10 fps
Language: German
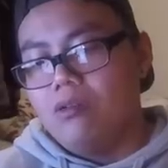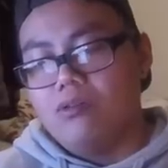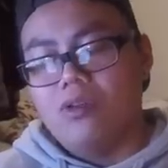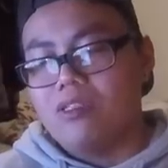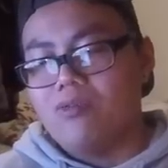
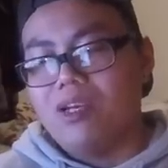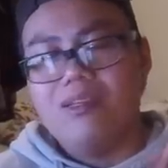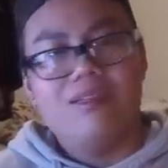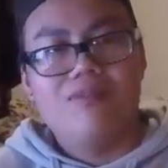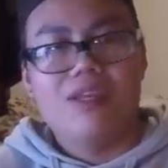Sogar zwei.
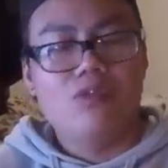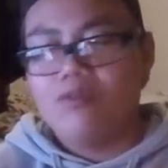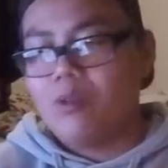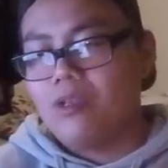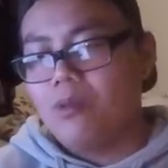Die werden
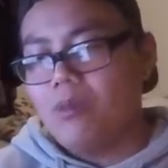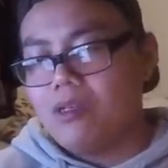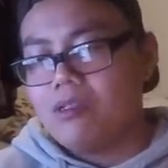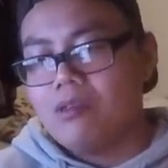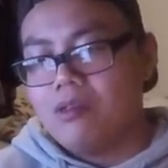irgendwann
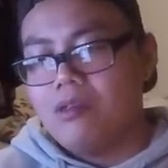gemaxt.